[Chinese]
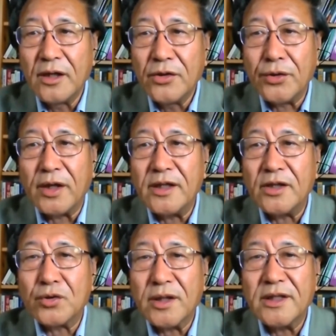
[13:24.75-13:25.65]
选
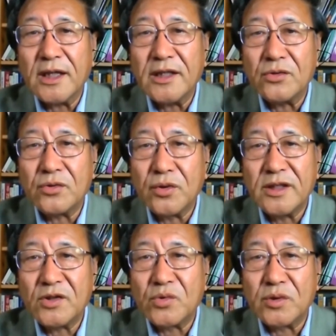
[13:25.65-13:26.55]
任专家进入国
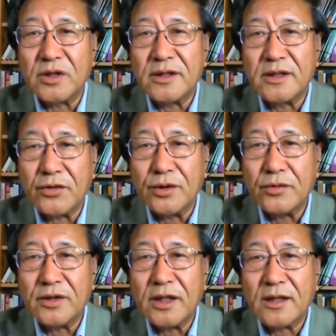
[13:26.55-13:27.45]
际组织，在学
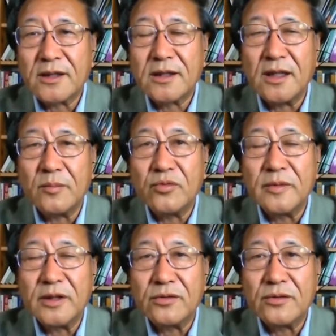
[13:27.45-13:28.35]
术界和私营部
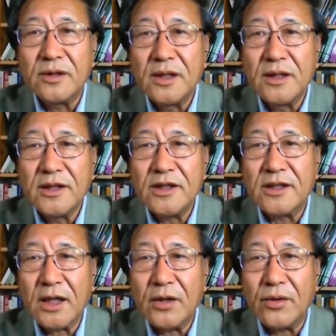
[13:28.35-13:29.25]
门中积极
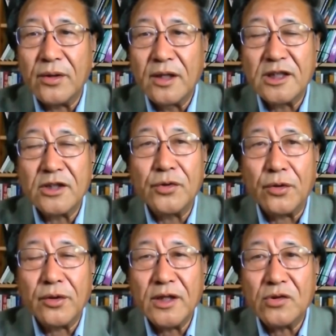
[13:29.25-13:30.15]
参与，争取
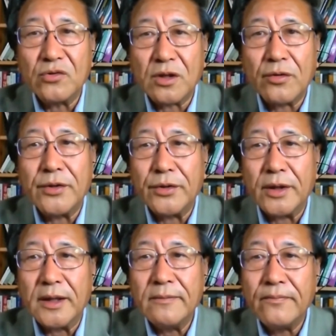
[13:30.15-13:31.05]
印度的话语
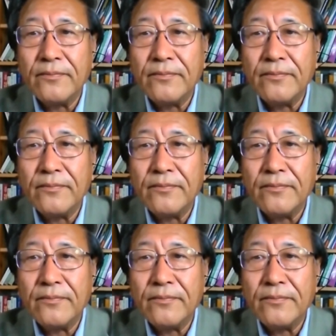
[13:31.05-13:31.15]
权。